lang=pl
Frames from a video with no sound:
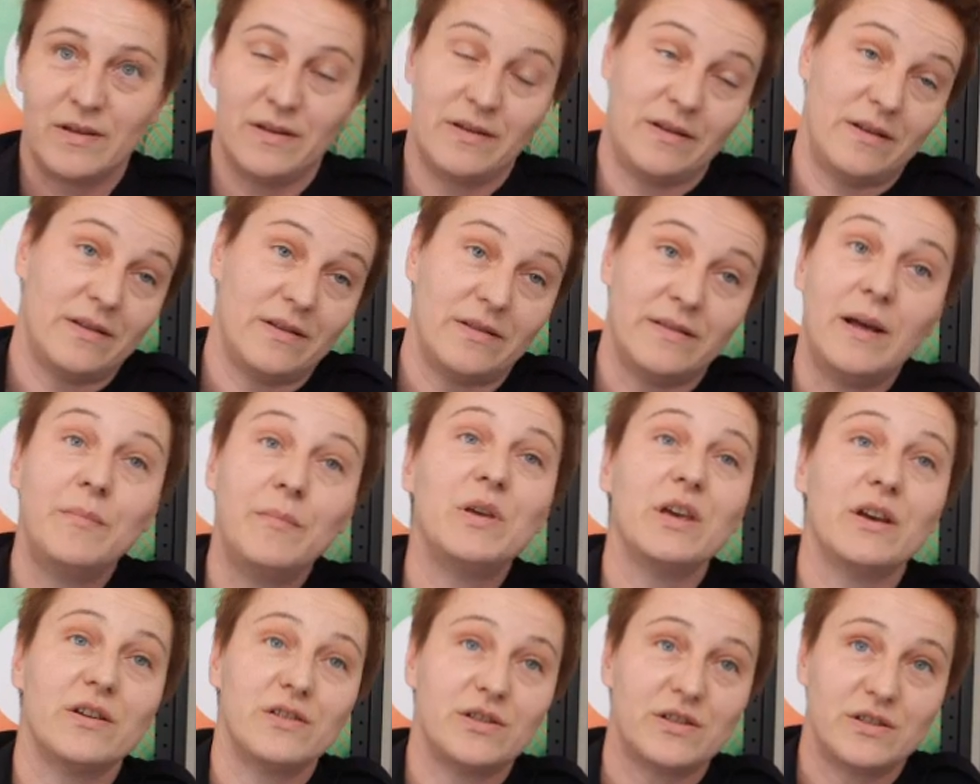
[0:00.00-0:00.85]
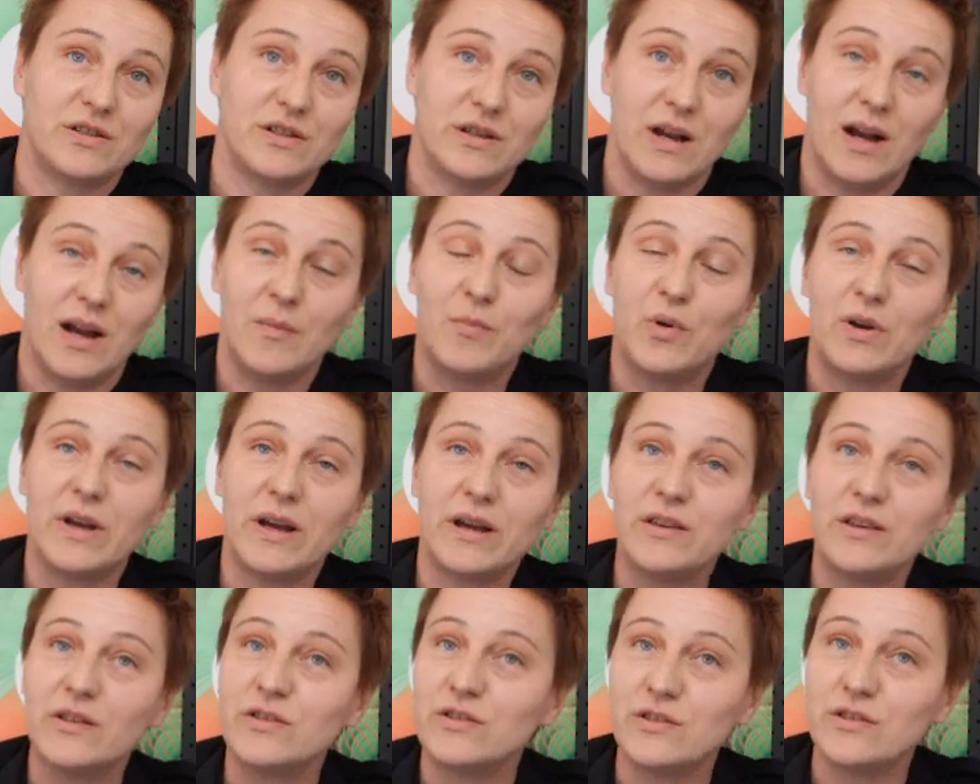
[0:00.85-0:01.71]
E, na mieście, albo
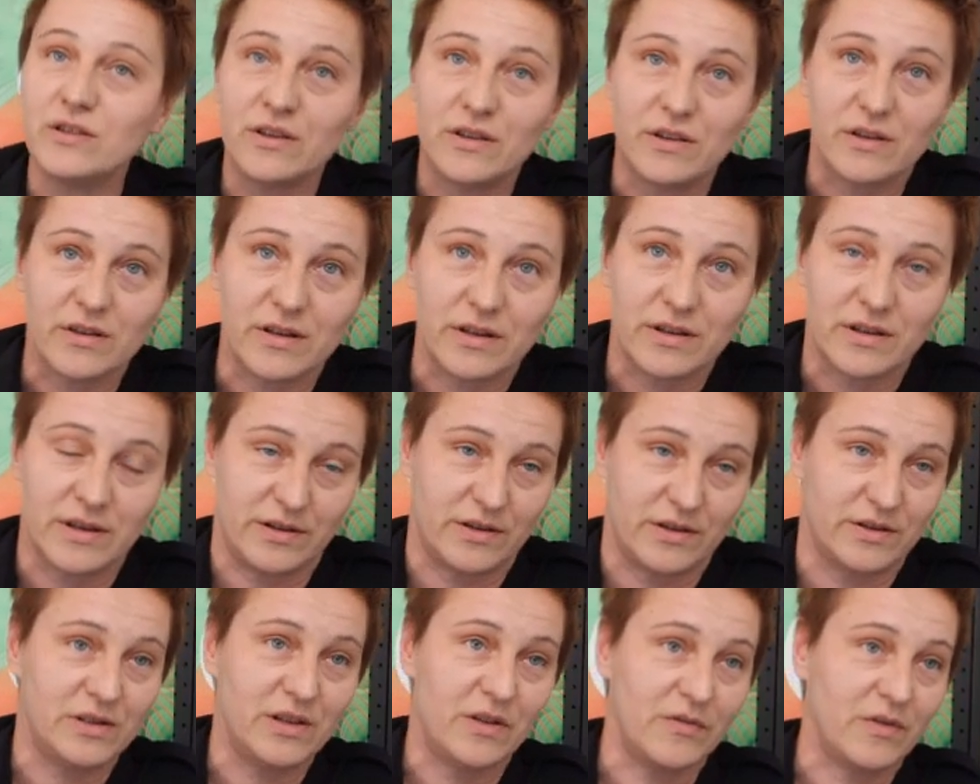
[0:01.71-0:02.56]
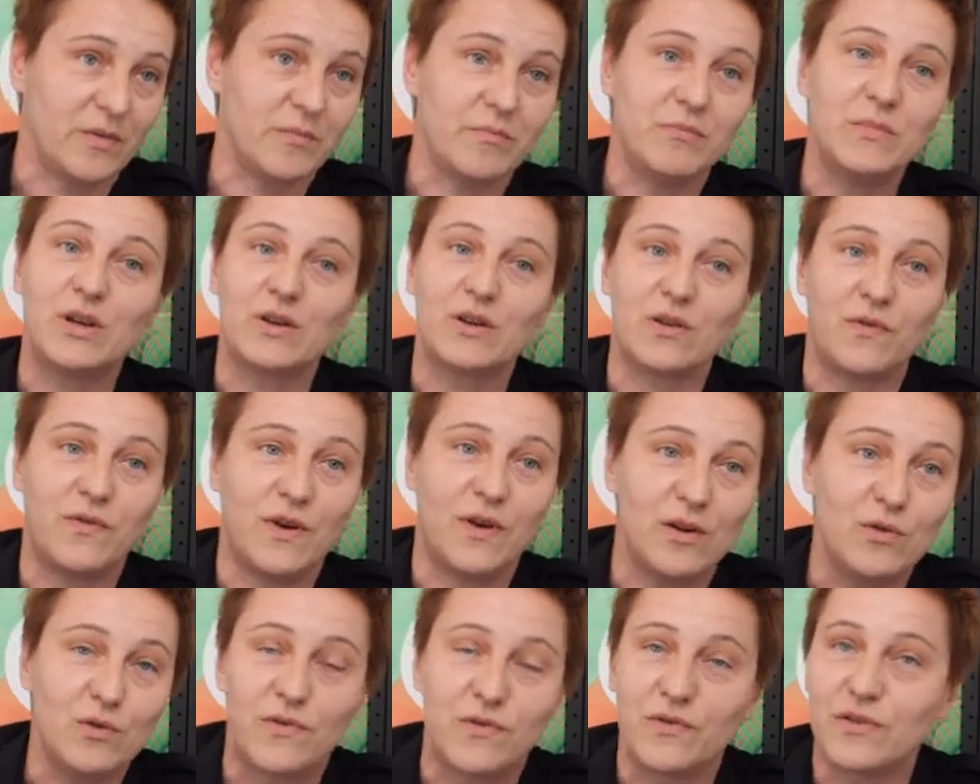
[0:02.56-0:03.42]
jakichś innych, jakieś, nie wiem,
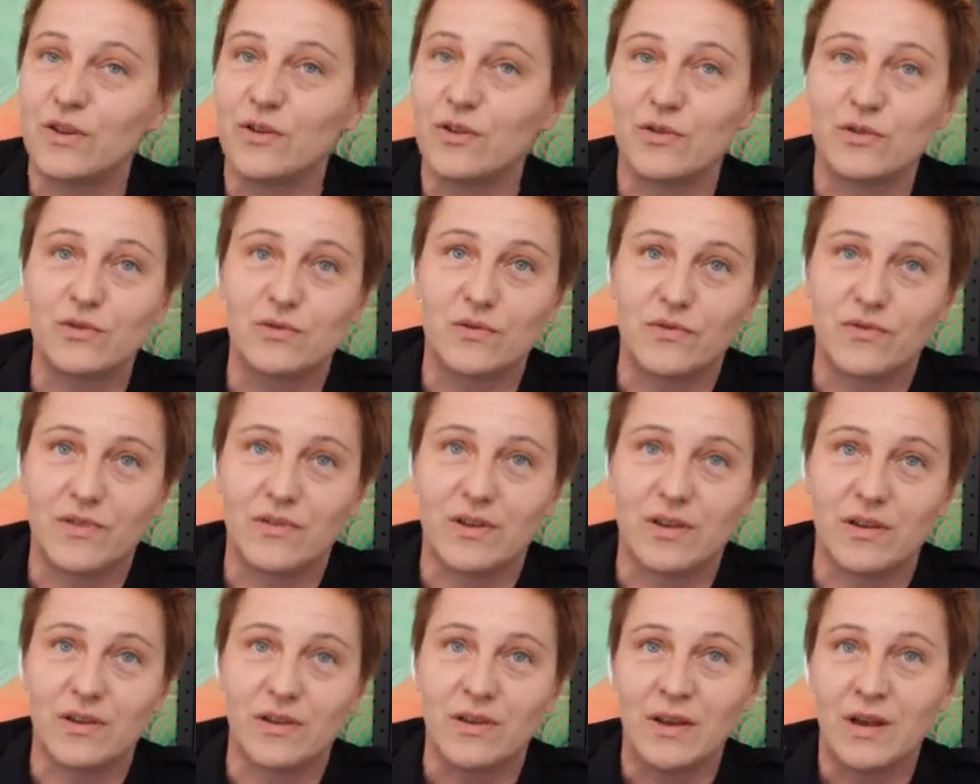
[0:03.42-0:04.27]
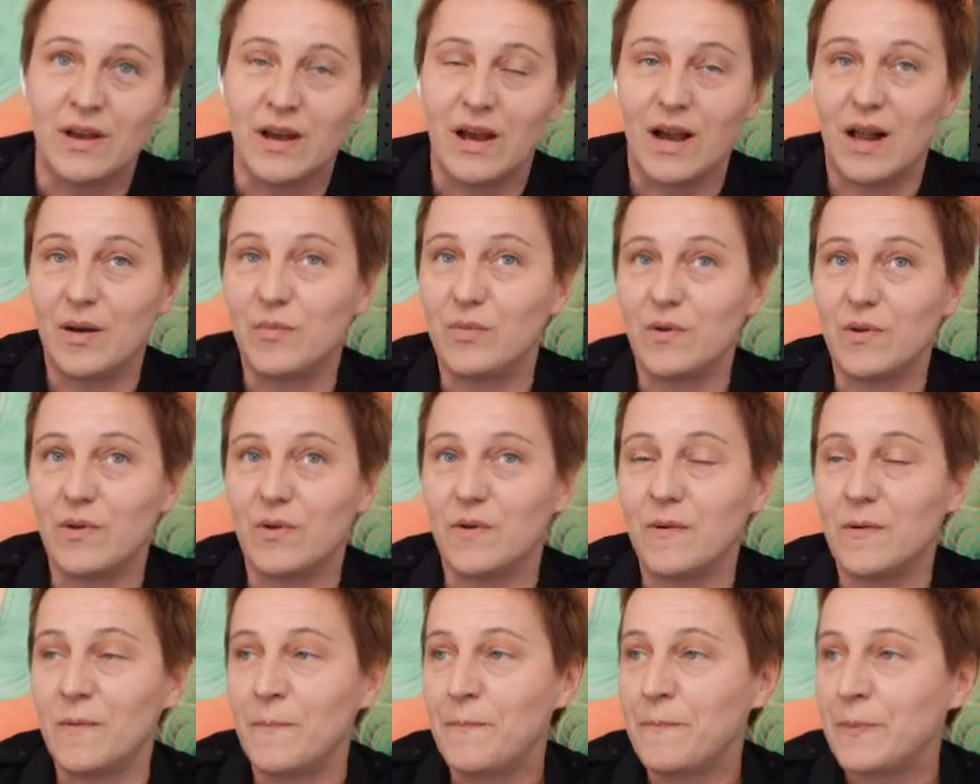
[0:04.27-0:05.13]
mikrofalówki, lodówki,
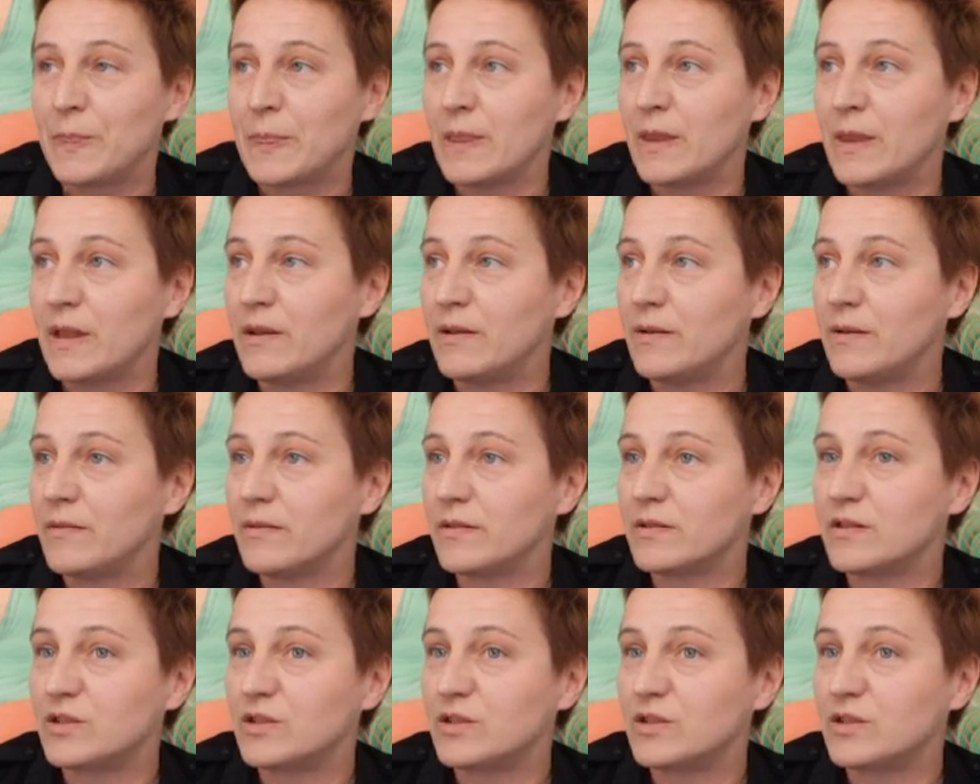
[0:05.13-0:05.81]
albo e,